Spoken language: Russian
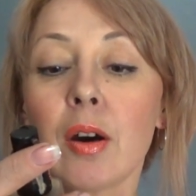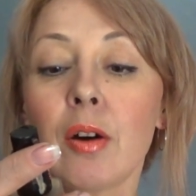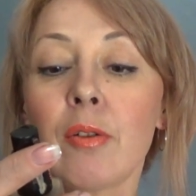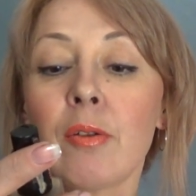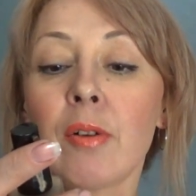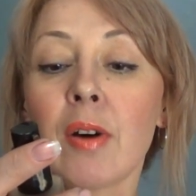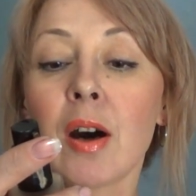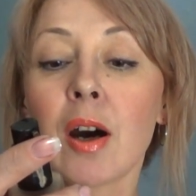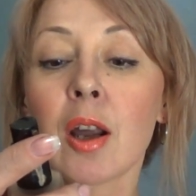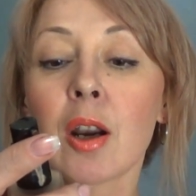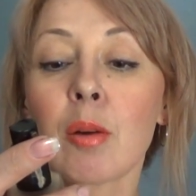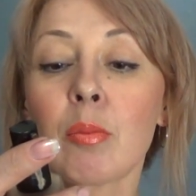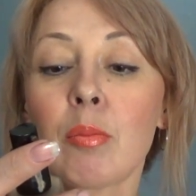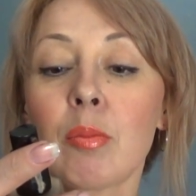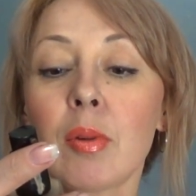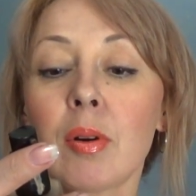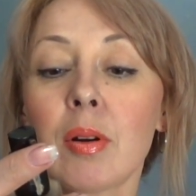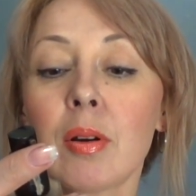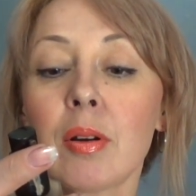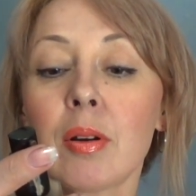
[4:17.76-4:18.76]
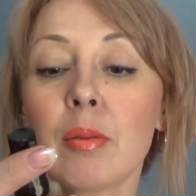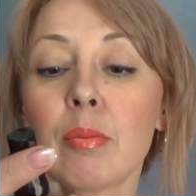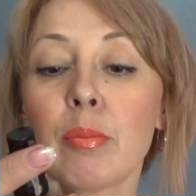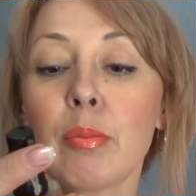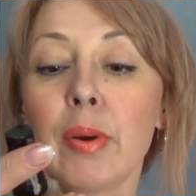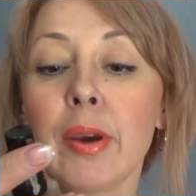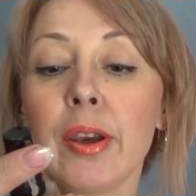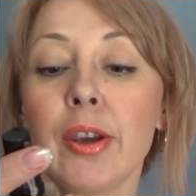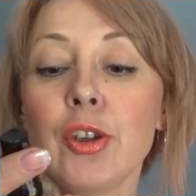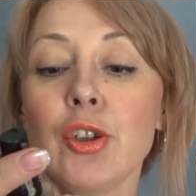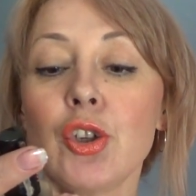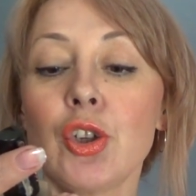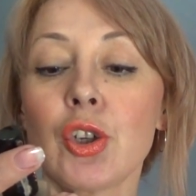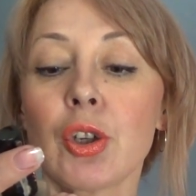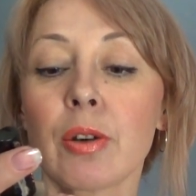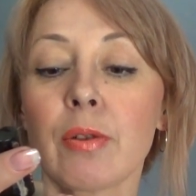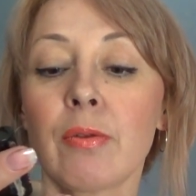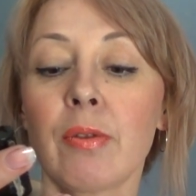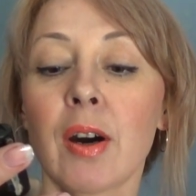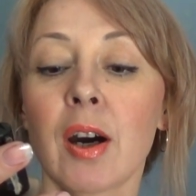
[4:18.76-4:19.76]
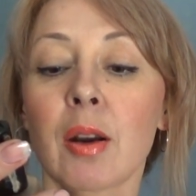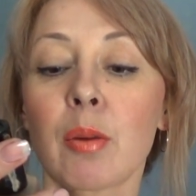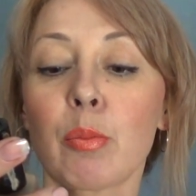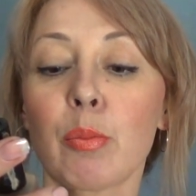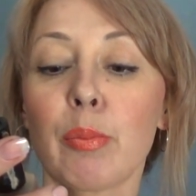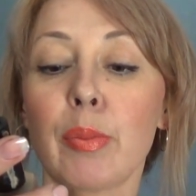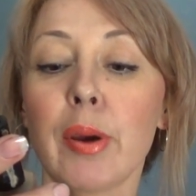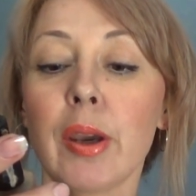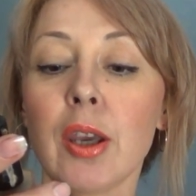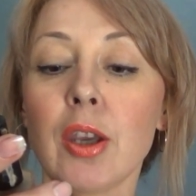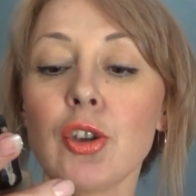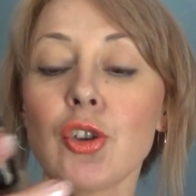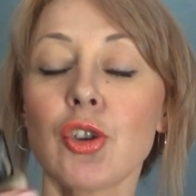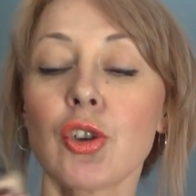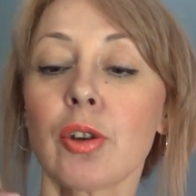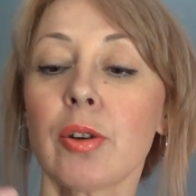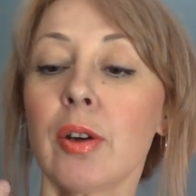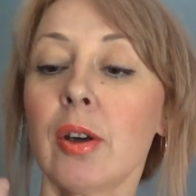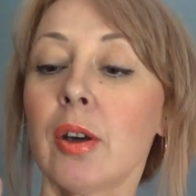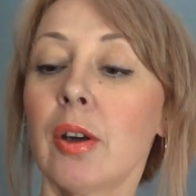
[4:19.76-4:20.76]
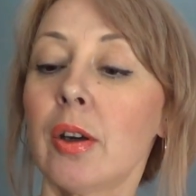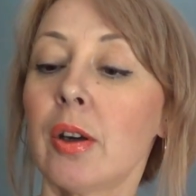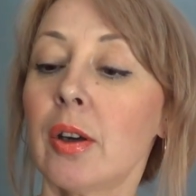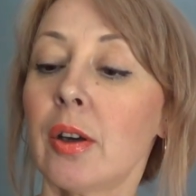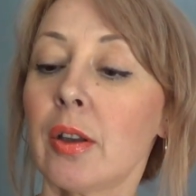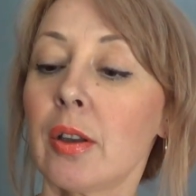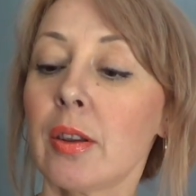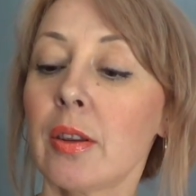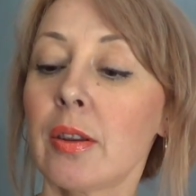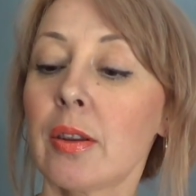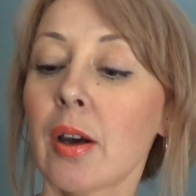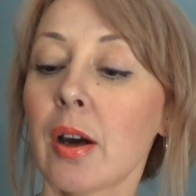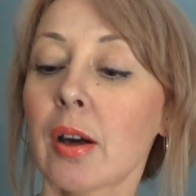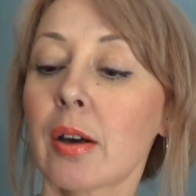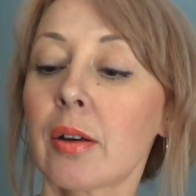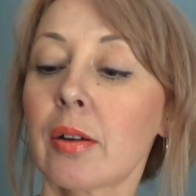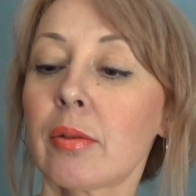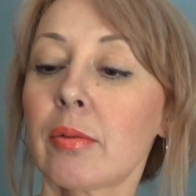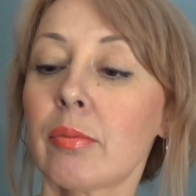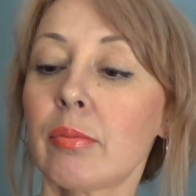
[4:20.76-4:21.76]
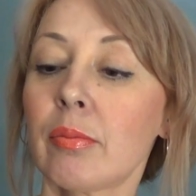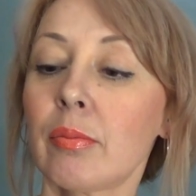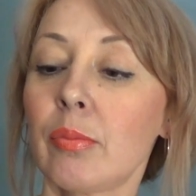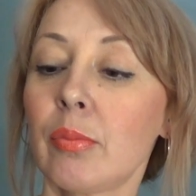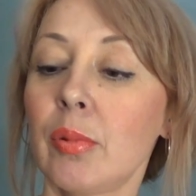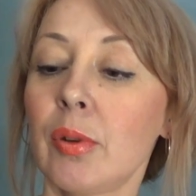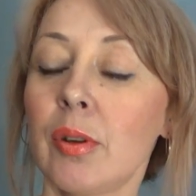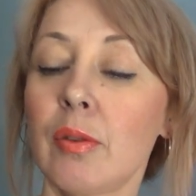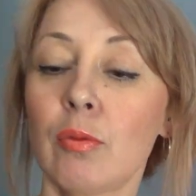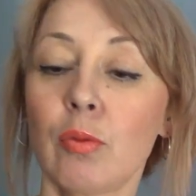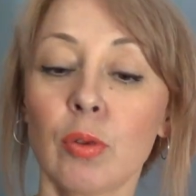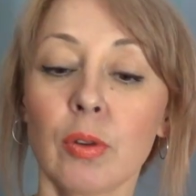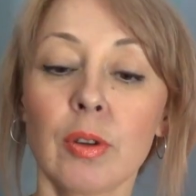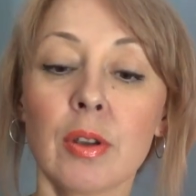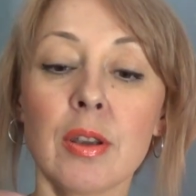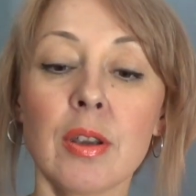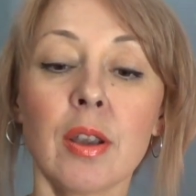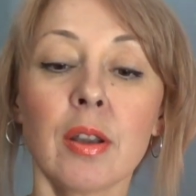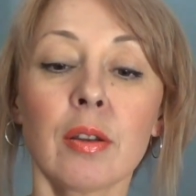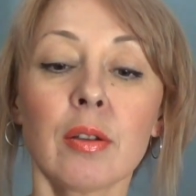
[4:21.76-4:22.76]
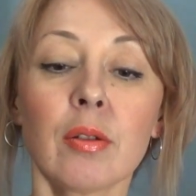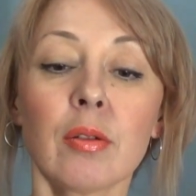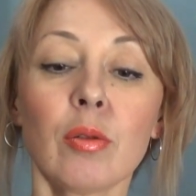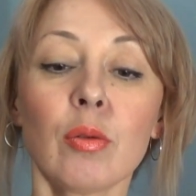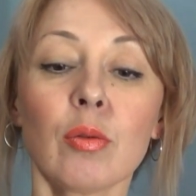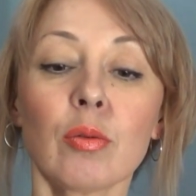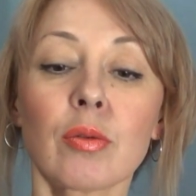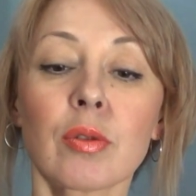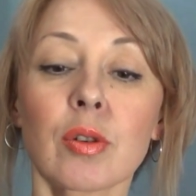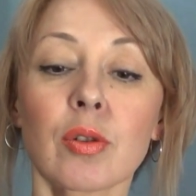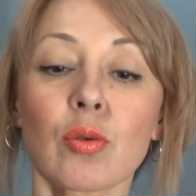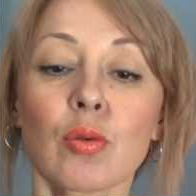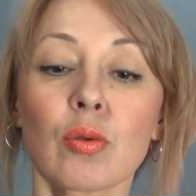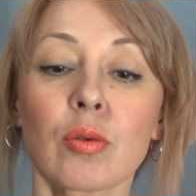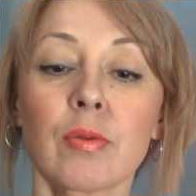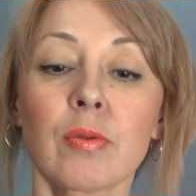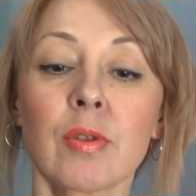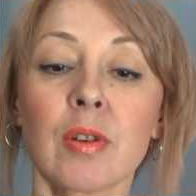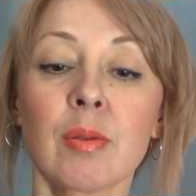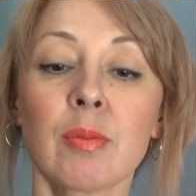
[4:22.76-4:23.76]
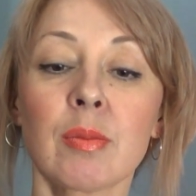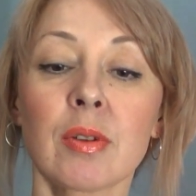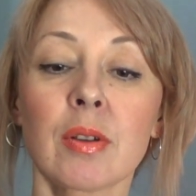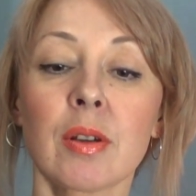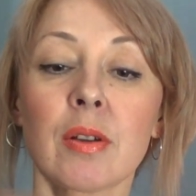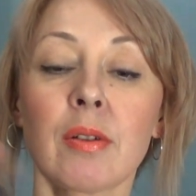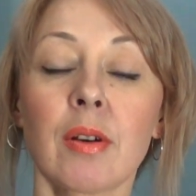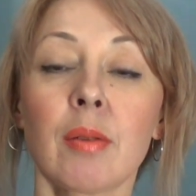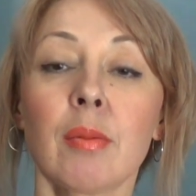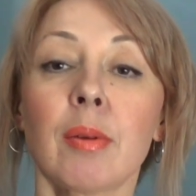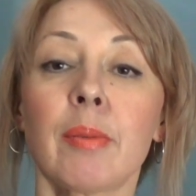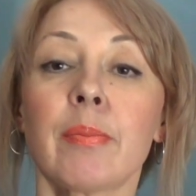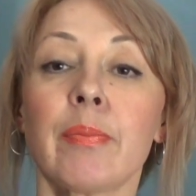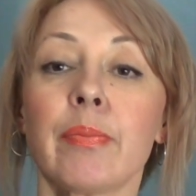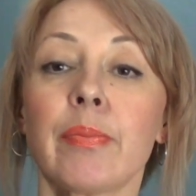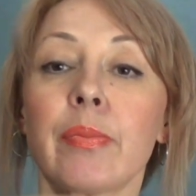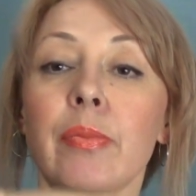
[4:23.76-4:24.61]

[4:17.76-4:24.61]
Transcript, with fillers: Warm Beige, Warm Beige. Так, перевода нет, ну скажу своими словами.